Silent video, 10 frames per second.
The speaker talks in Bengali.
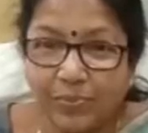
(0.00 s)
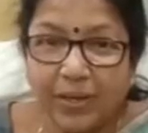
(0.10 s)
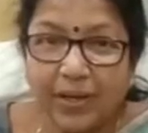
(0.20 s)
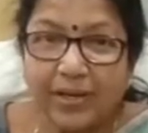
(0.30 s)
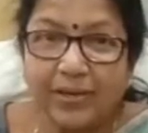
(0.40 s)

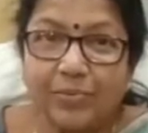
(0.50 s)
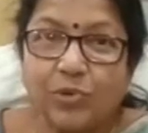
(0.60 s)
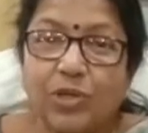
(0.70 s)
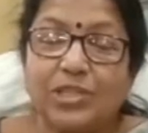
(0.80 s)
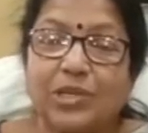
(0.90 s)
এখানেই
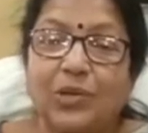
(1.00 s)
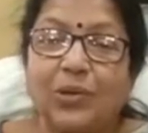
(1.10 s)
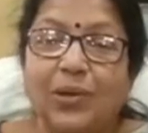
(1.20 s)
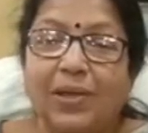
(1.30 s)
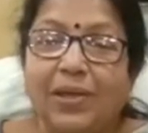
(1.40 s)
পড়েছি
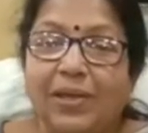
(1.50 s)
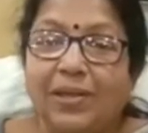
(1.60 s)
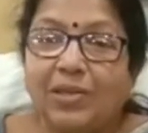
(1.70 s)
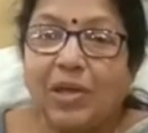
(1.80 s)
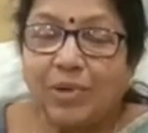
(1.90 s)

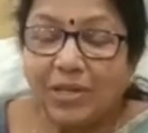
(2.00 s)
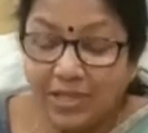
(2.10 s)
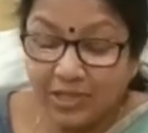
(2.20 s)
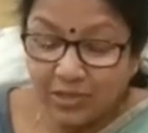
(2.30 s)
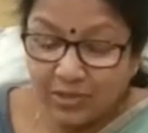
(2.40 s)
তো আমরা
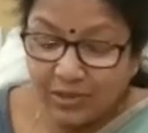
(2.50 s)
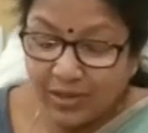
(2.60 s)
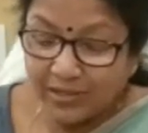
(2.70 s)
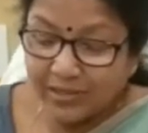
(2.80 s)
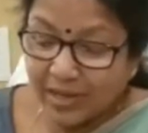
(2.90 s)
সেই জন্য
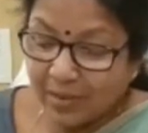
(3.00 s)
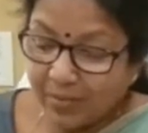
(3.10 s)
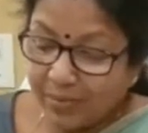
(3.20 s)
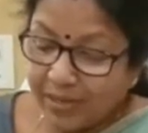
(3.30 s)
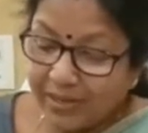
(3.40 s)
আজকে
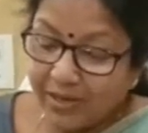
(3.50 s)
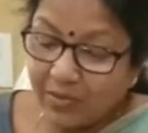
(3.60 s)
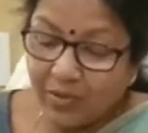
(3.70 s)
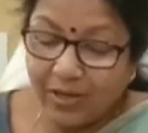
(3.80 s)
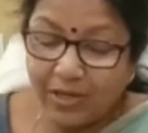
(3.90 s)
আমরা মিটিং
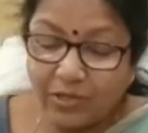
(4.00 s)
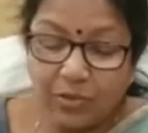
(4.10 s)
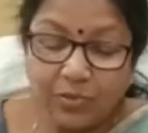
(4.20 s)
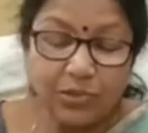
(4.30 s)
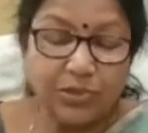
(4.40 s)
করে
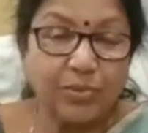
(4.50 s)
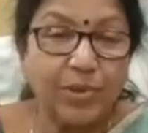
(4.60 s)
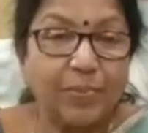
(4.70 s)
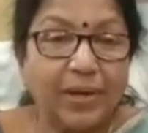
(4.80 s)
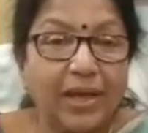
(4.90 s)
সমস্ত
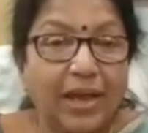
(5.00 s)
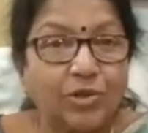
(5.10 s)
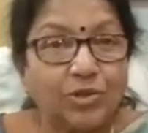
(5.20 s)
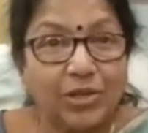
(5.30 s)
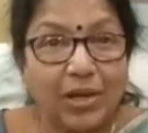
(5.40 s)
ব্যাপারে
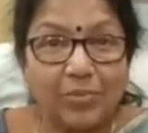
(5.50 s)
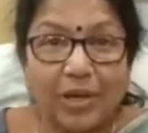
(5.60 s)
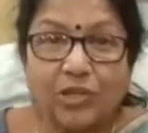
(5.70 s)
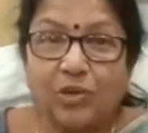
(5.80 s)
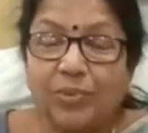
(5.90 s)
আলোচনার
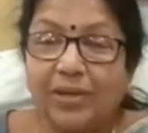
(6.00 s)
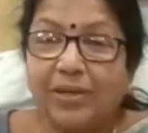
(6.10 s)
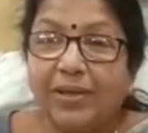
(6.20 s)
মাধ্যমে